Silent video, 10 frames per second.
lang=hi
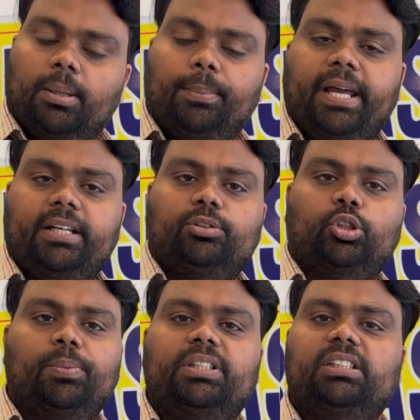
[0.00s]
बाइक
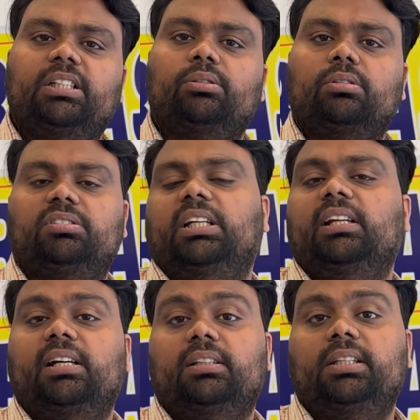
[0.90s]
जो भी चीज़ है उसको सेल
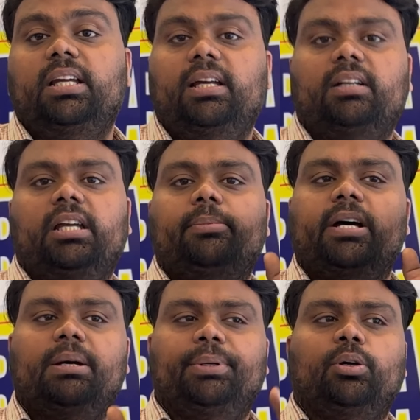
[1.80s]
करते हैं कई
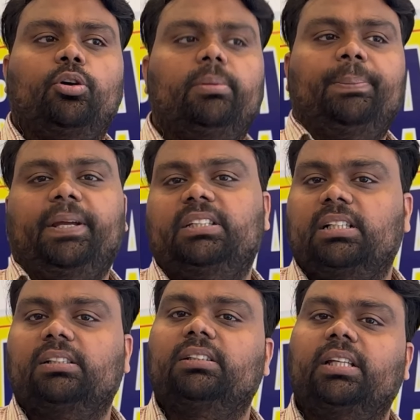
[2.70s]
बार हम रिकॉर्ड भी पेश
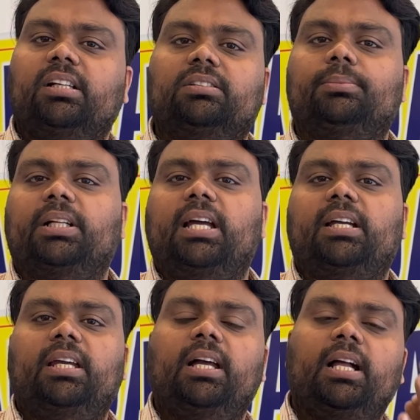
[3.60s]
कर देते हैं कस्टमर के आगे